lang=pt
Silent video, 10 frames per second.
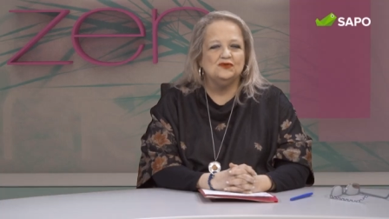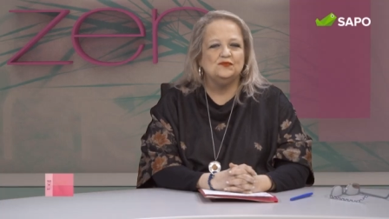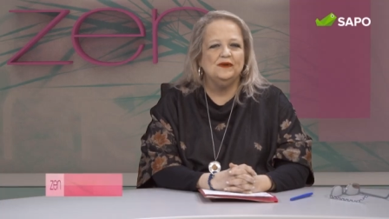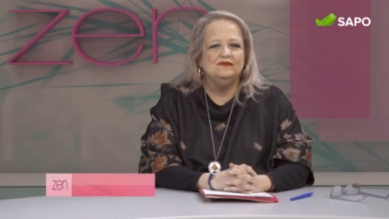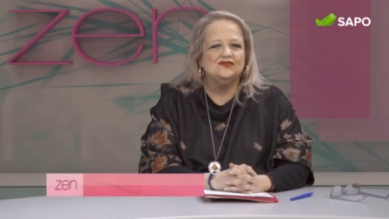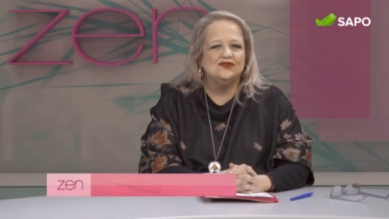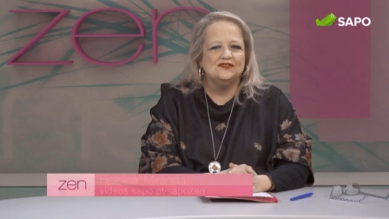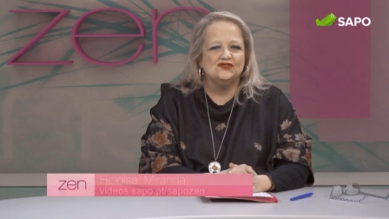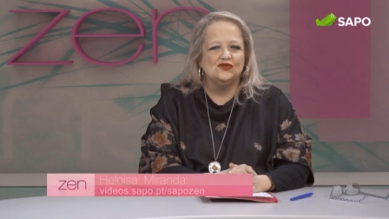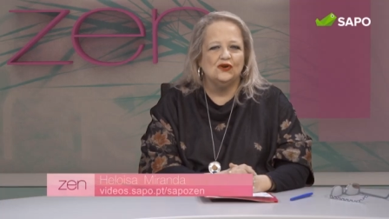Temos
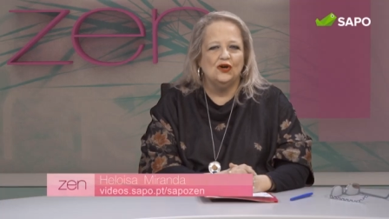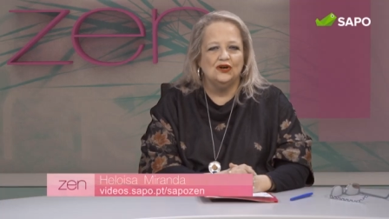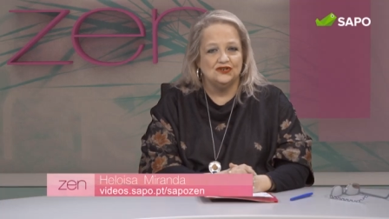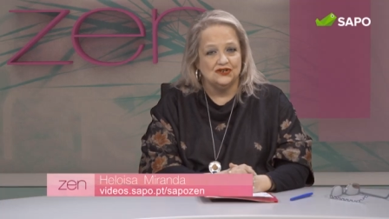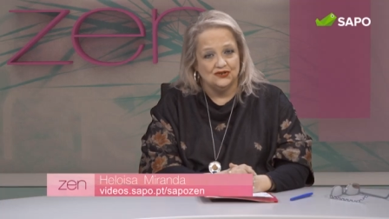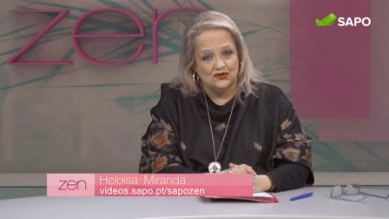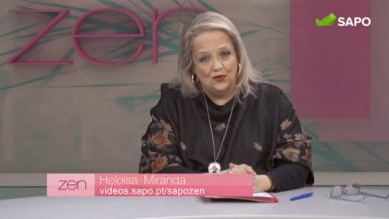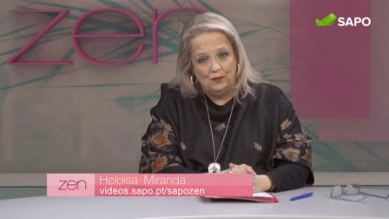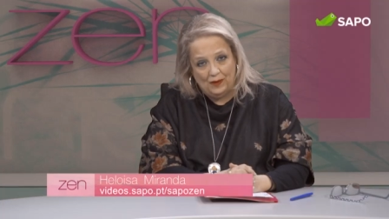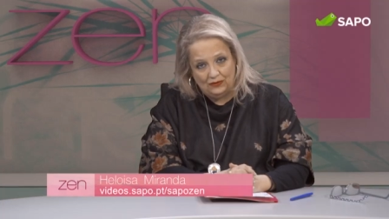previsões
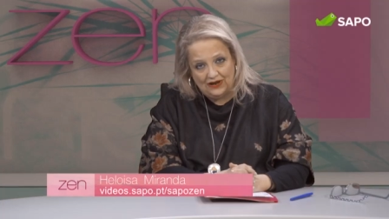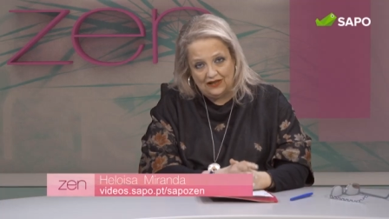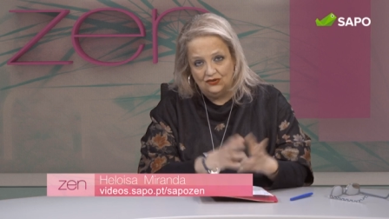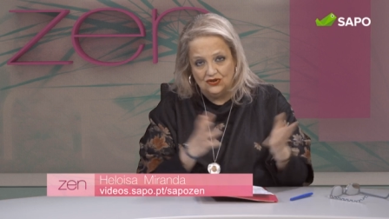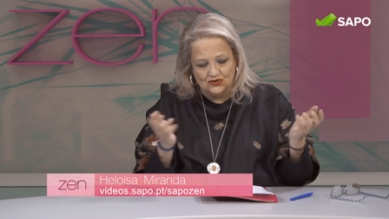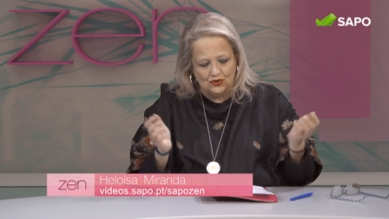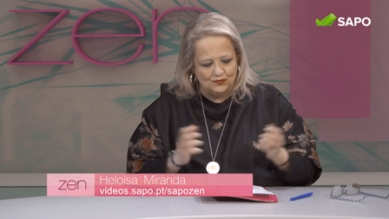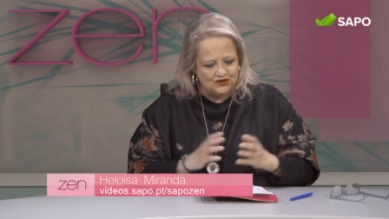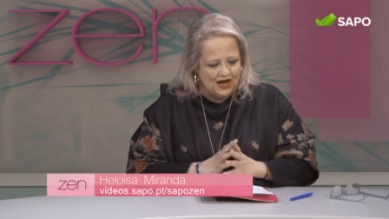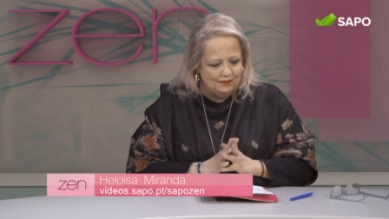astrológicas com Paulo Cardoso,
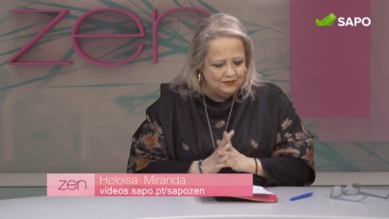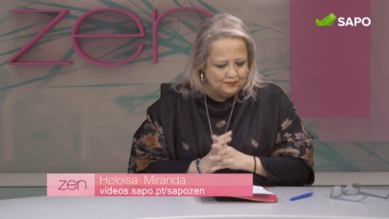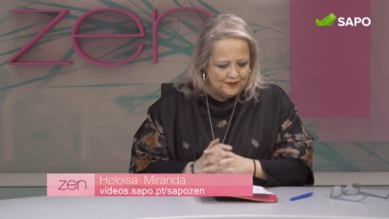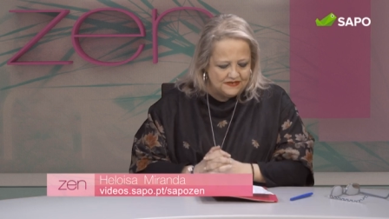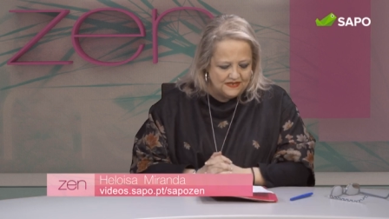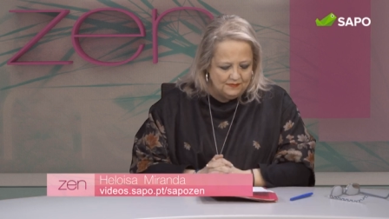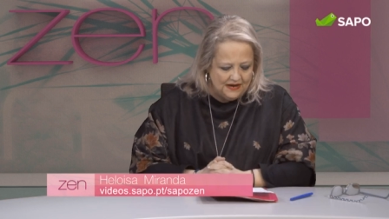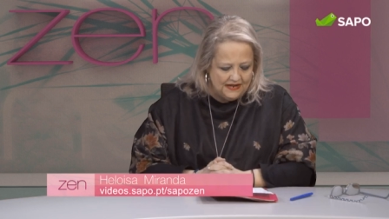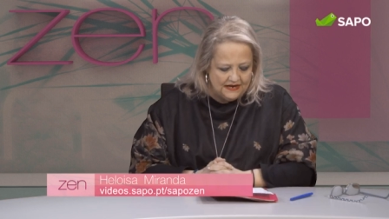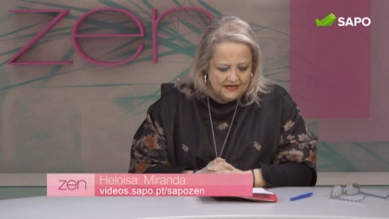como de hábito, para a
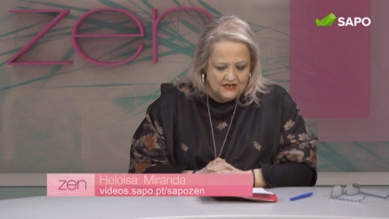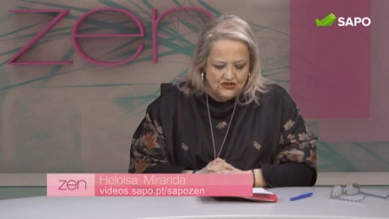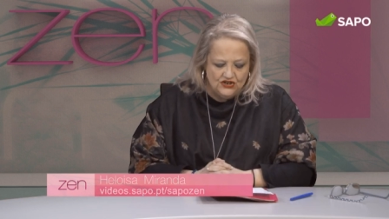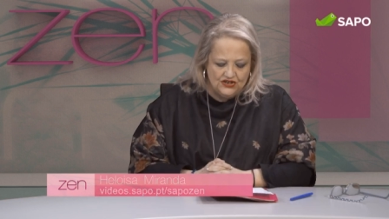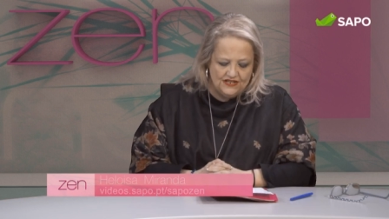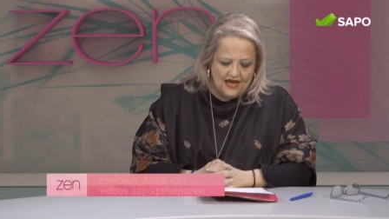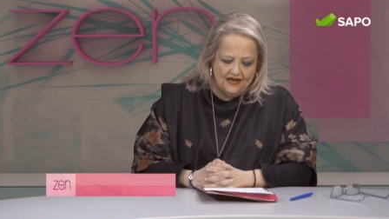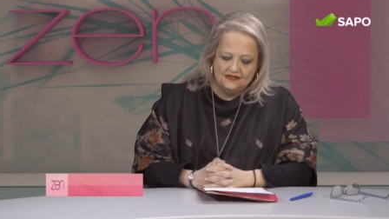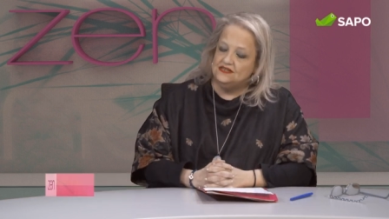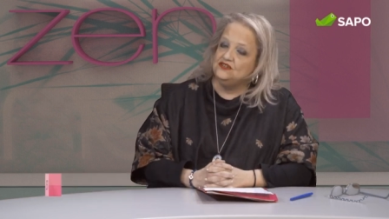semana de
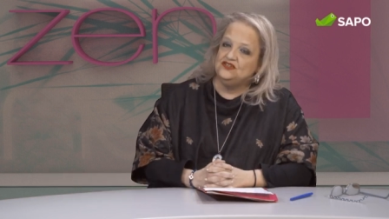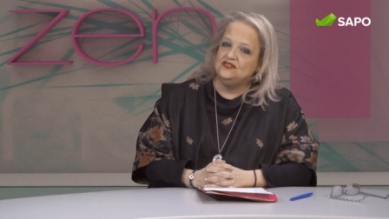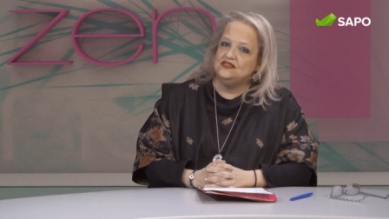10 a